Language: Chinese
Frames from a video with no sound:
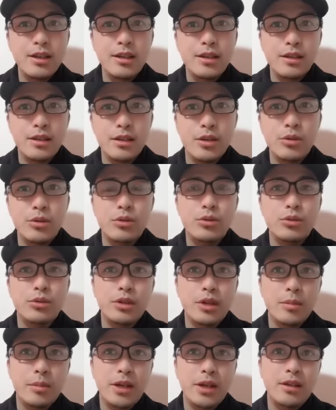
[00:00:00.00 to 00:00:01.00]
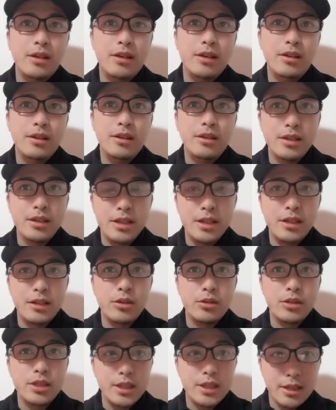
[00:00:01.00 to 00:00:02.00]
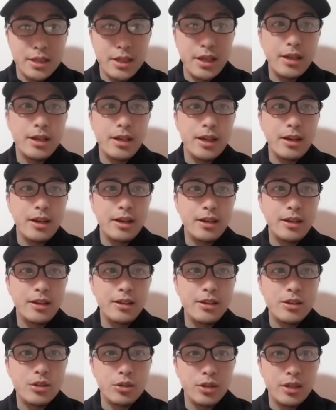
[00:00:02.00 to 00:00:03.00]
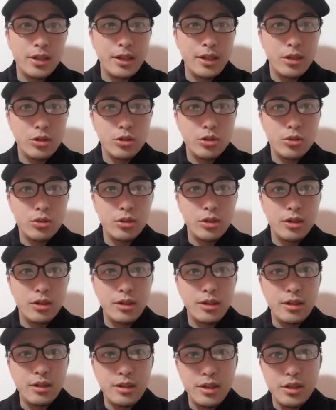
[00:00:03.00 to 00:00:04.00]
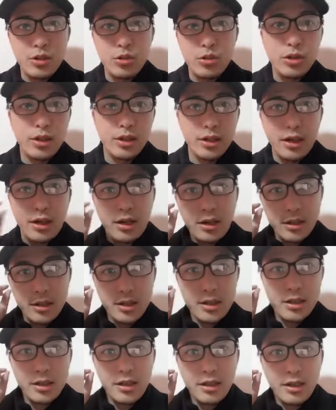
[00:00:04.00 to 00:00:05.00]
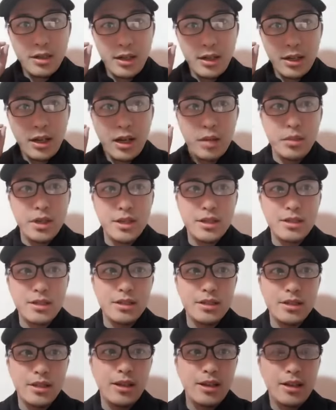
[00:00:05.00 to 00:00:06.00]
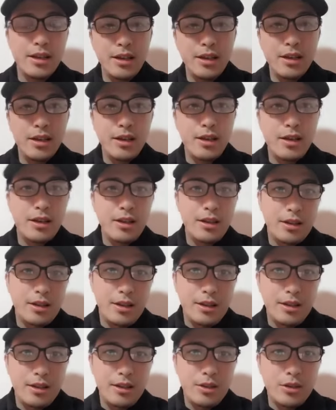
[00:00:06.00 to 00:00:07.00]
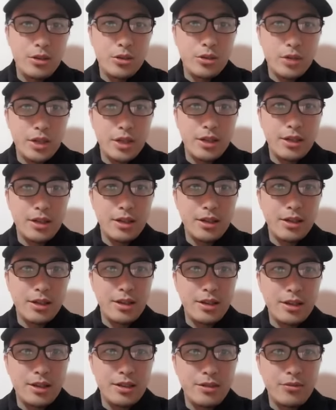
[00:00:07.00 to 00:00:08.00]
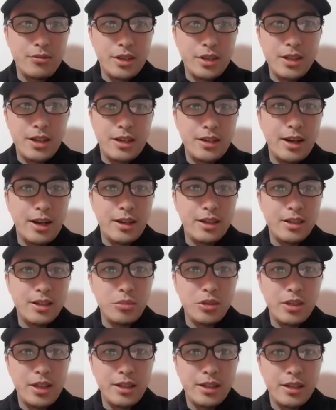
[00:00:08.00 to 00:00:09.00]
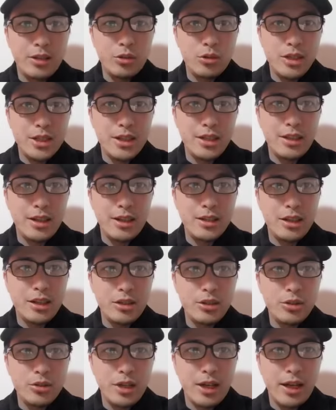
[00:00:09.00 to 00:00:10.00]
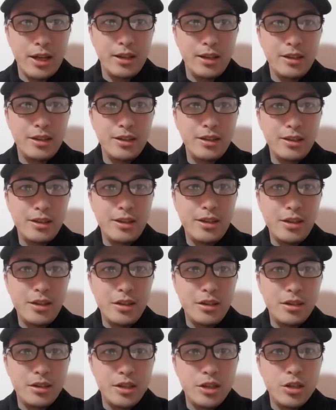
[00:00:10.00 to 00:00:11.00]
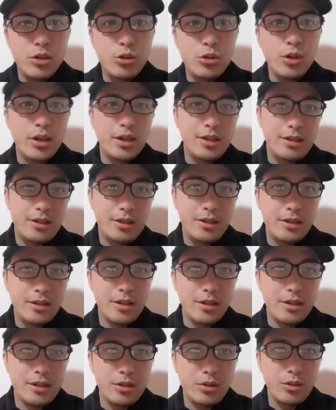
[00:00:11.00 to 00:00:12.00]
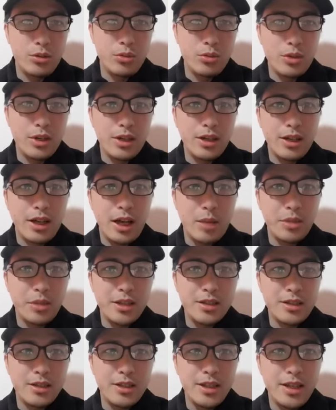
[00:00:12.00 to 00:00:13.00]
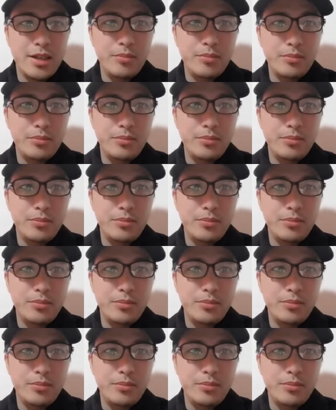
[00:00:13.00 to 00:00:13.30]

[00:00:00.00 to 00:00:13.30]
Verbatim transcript: 有那么已经有几千年了，所以他要做音乐的耳机来改变世界。所以。非常燃的这部电影，推荐大家去看。音乐是如何改变世界？